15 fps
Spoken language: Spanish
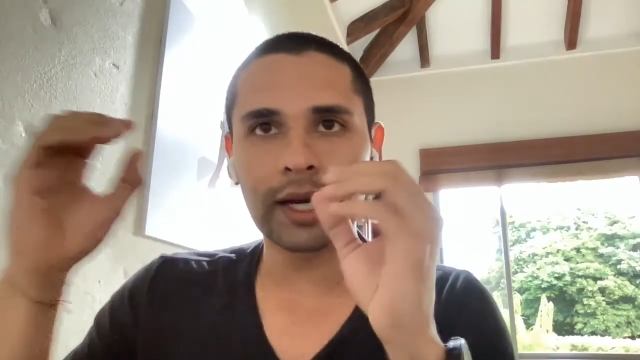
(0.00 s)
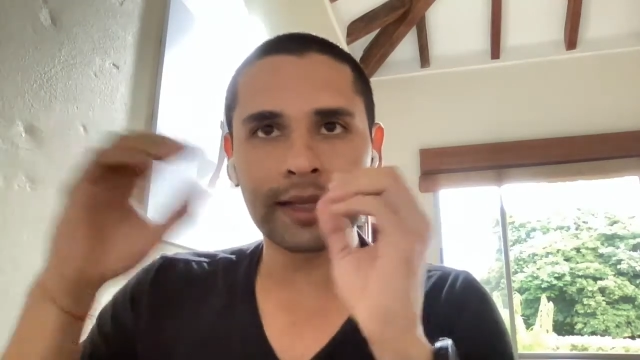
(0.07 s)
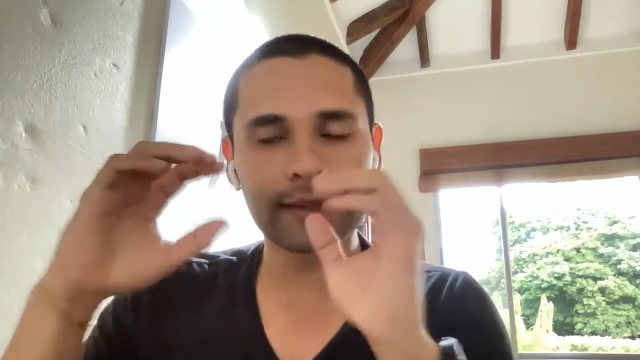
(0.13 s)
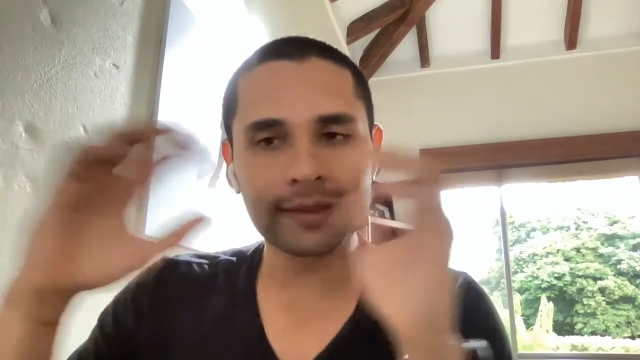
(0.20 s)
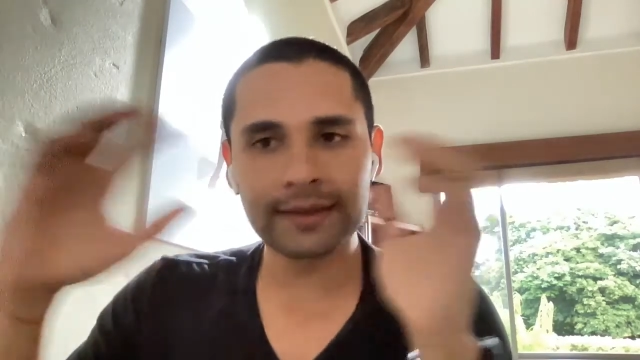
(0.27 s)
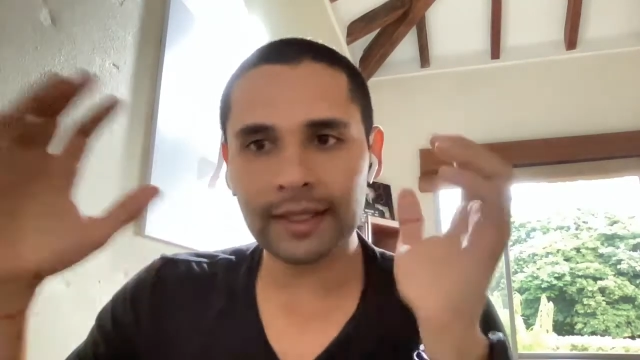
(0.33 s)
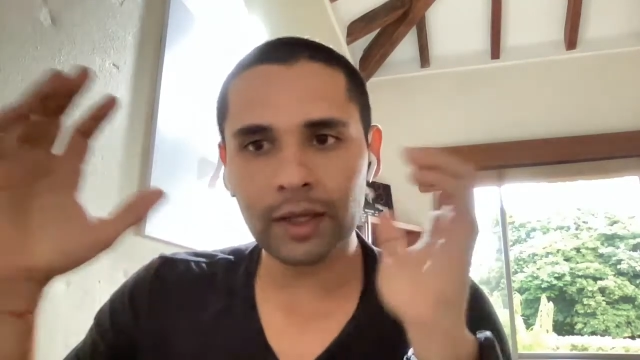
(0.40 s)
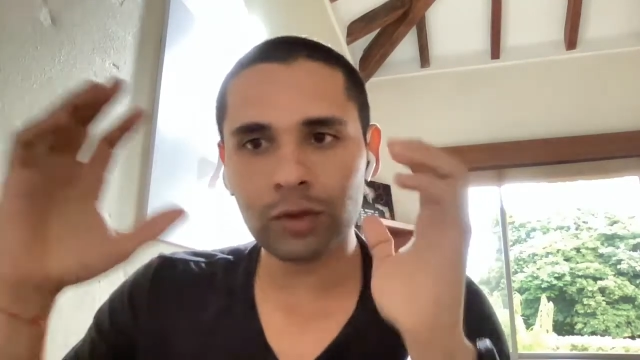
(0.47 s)

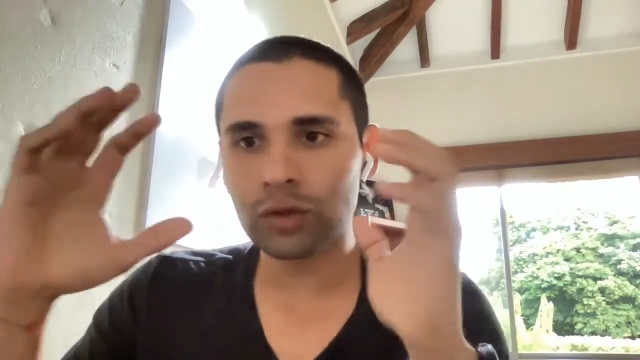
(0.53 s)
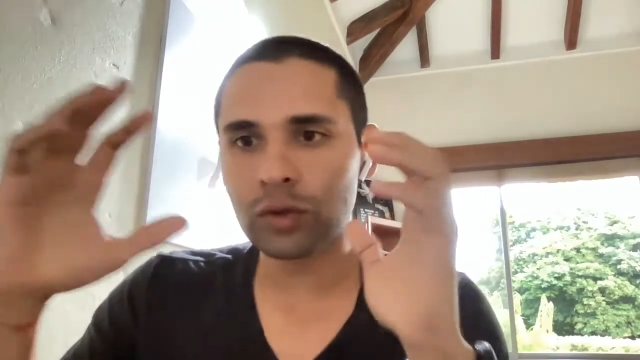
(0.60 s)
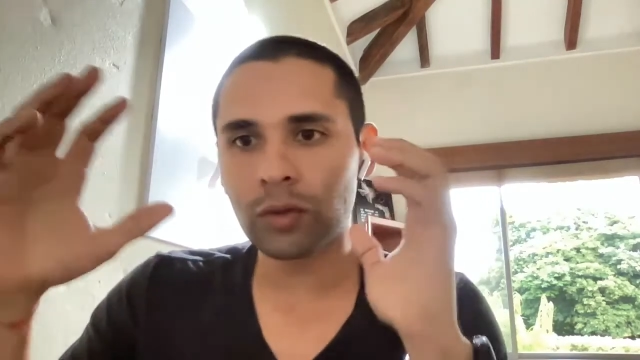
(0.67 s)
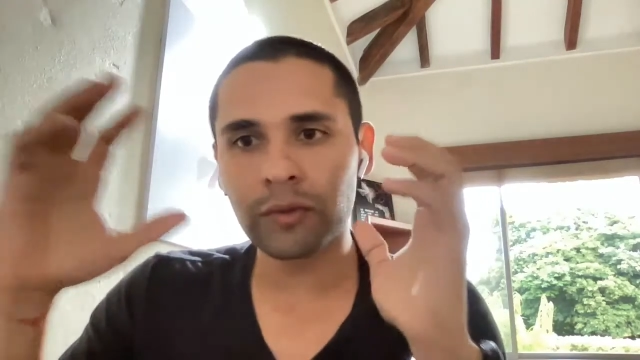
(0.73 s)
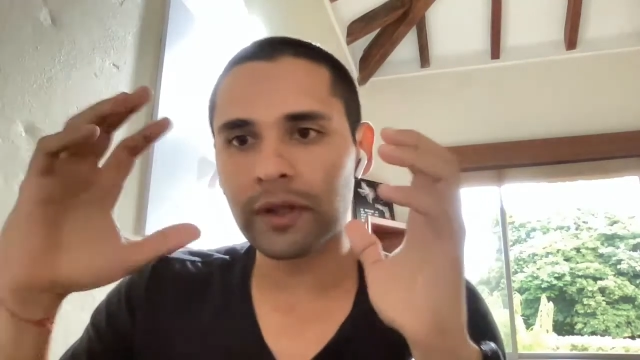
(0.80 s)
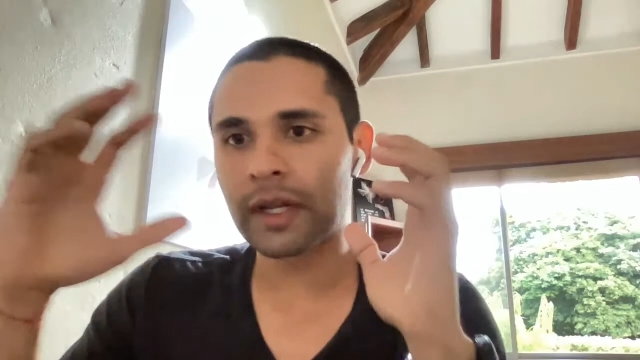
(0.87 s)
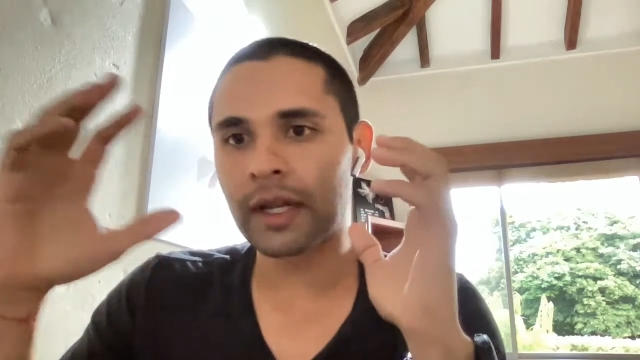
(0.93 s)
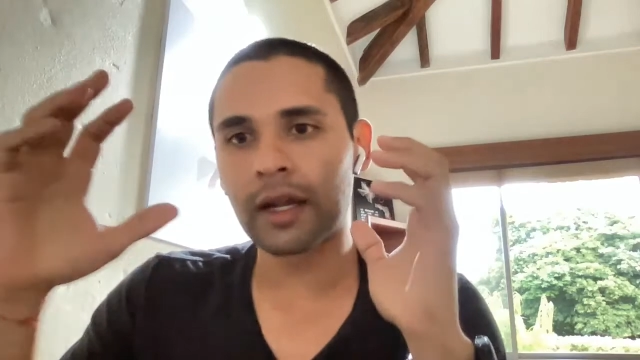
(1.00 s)
antes de que nos
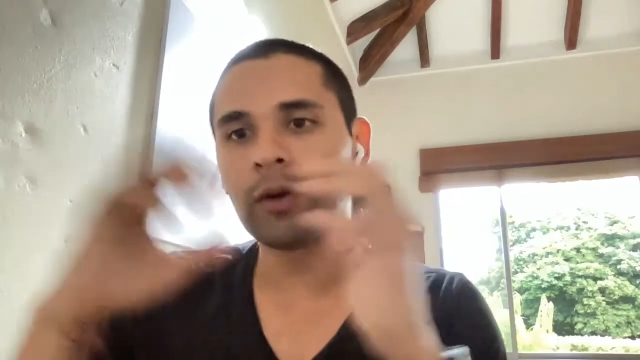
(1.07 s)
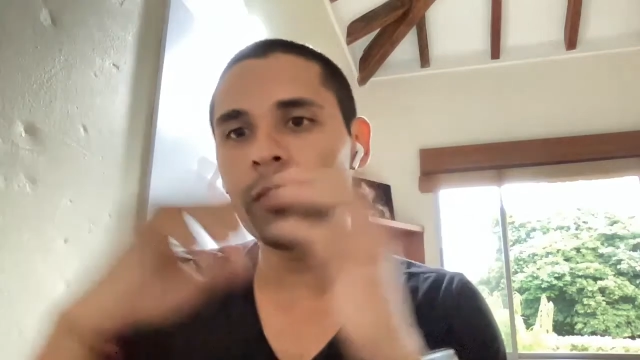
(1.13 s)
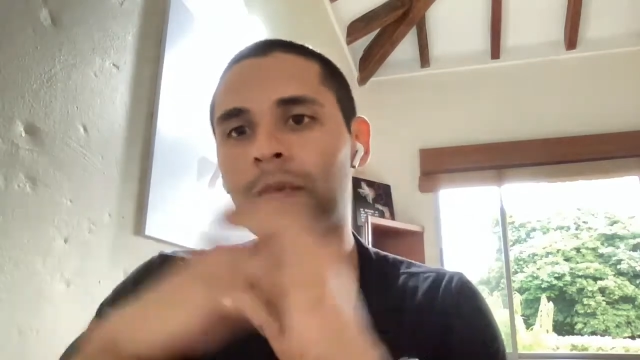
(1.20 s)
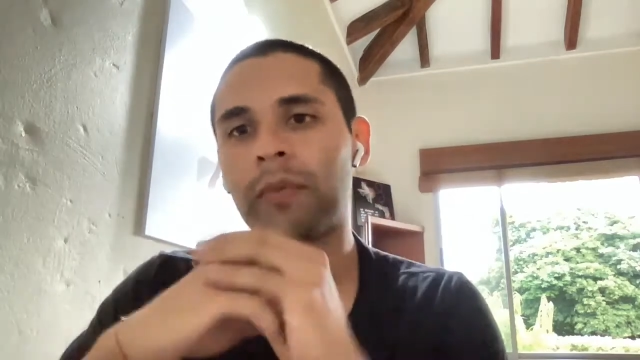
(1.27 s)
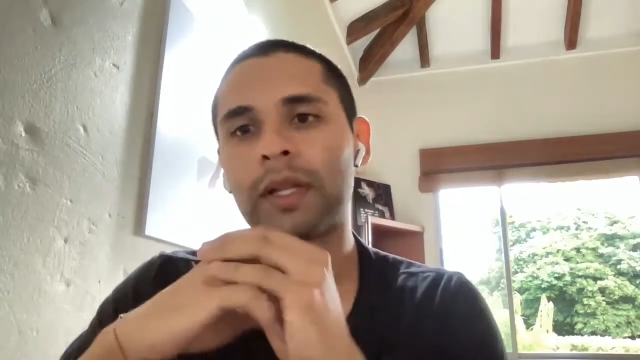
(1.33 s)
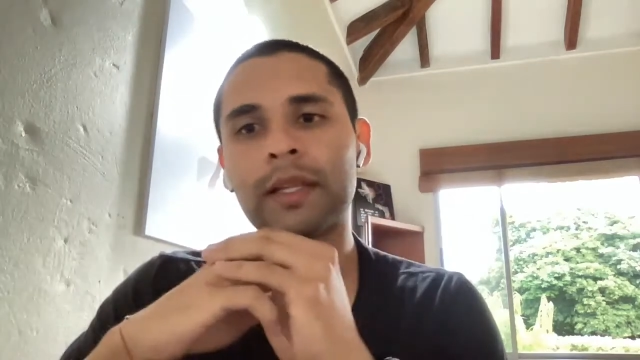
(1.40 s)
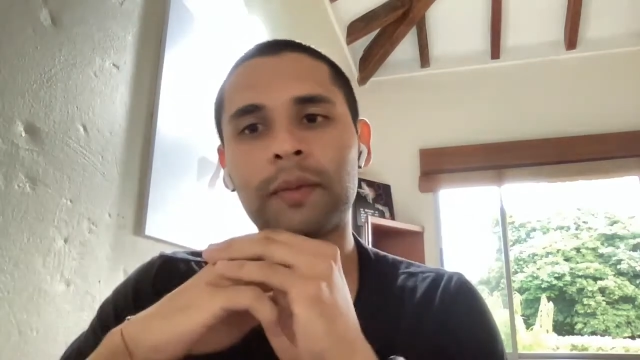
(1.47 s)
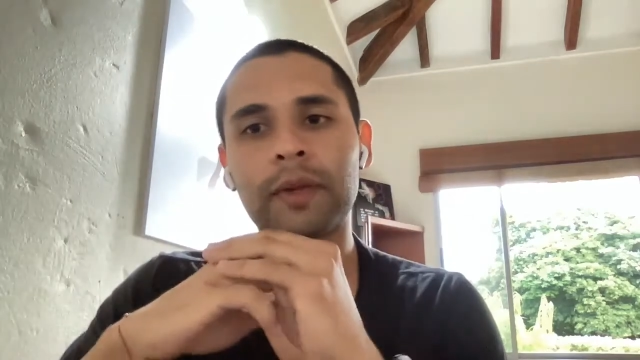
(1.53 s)
confinaran
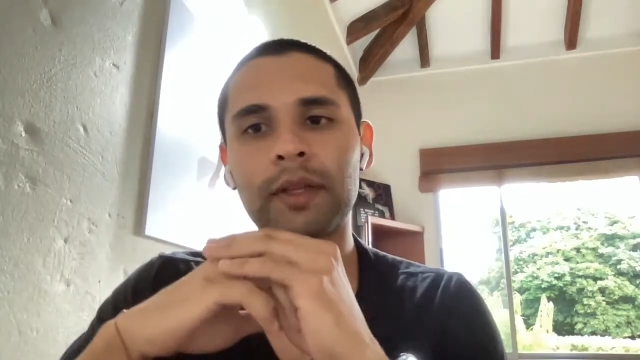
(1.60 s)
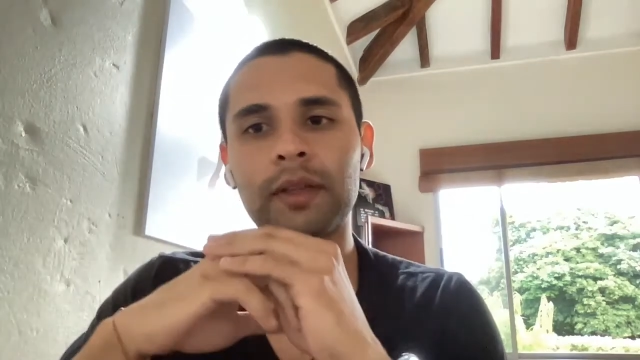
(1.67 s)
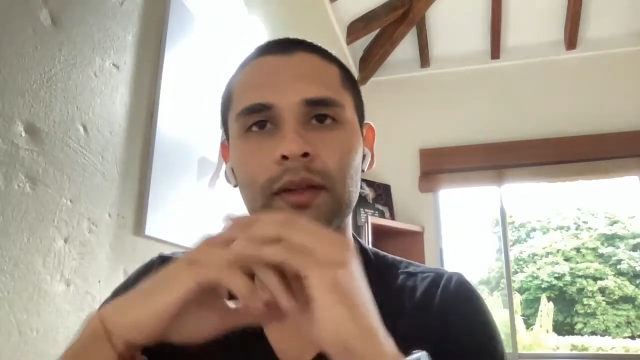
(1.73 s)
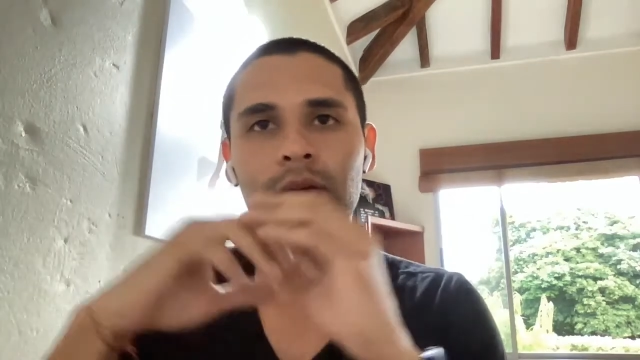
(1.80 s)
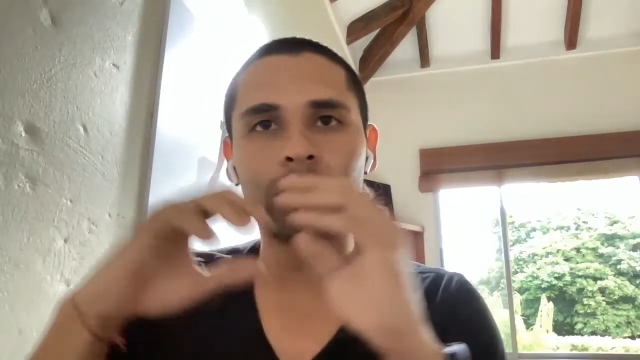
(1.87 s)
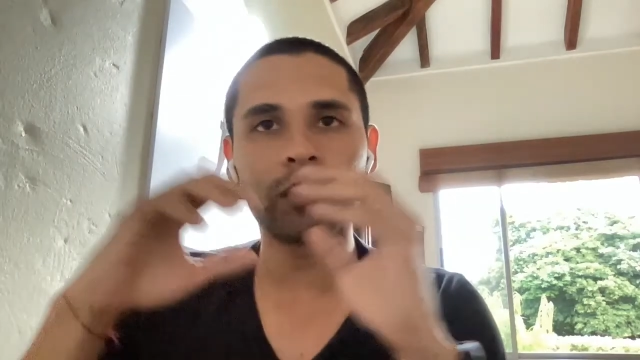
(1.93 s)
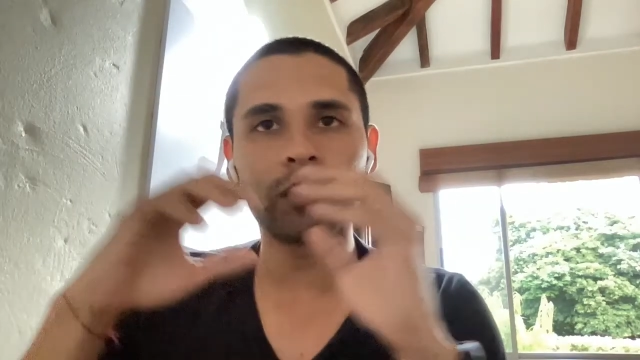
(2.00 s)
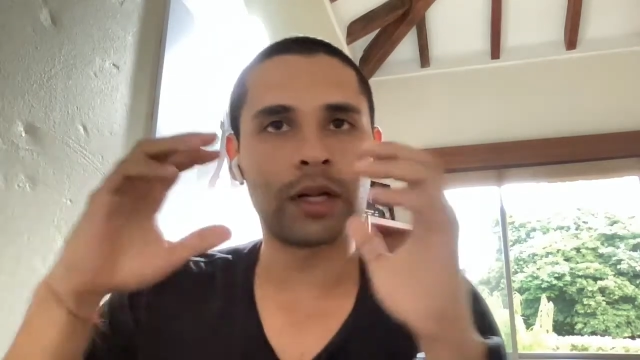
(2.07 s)

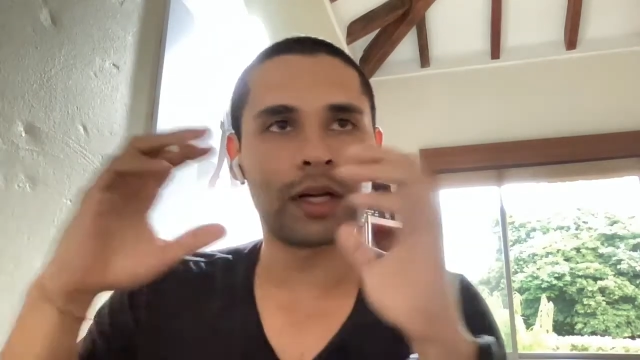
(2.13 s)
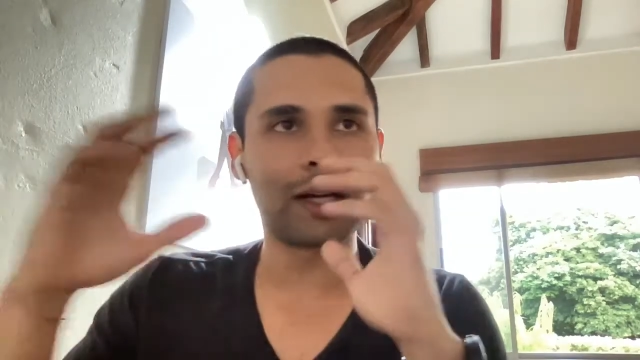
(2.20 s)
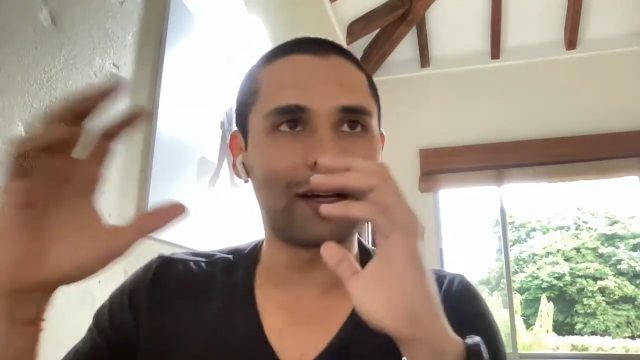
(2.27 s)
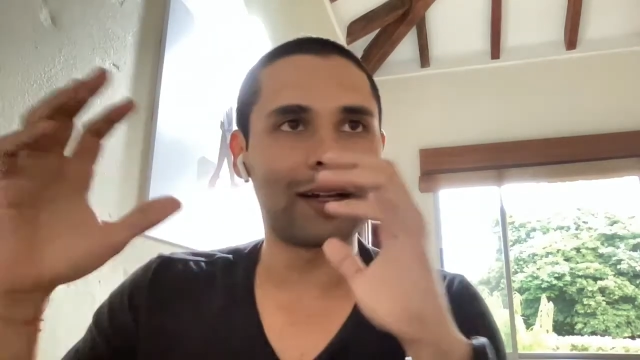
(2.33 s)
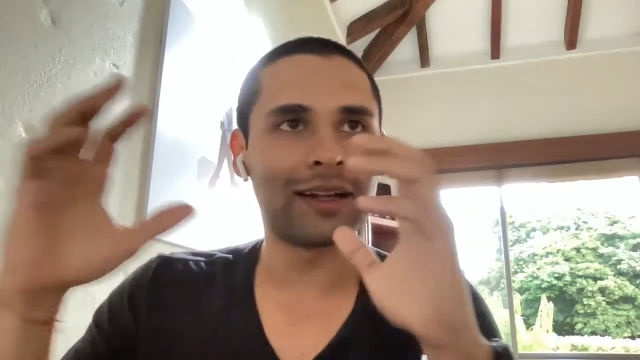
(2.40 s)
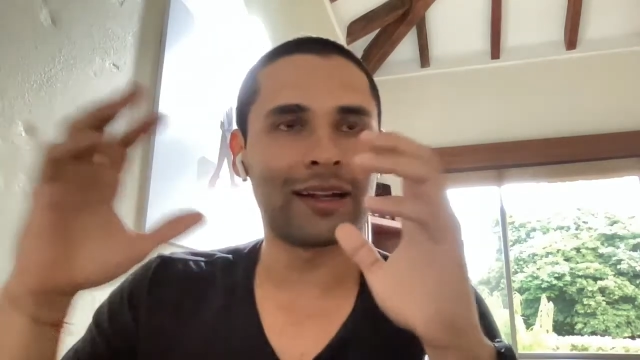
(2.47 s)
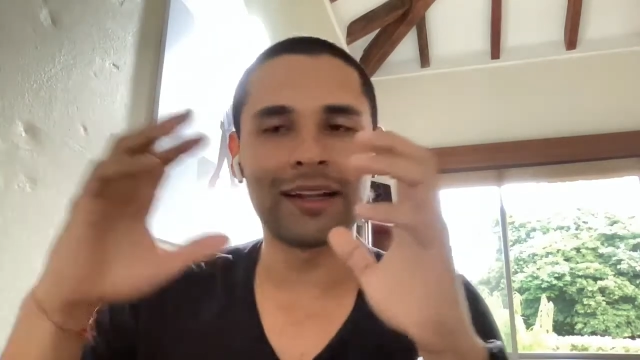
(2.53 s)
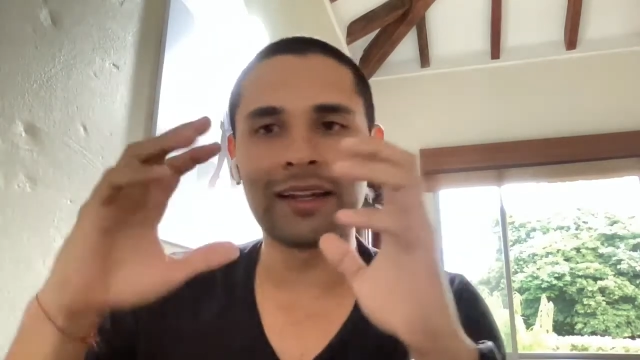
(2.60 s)
completamente, cuando
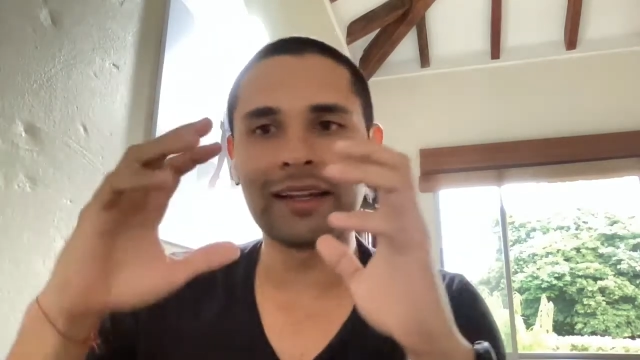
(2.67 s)
la,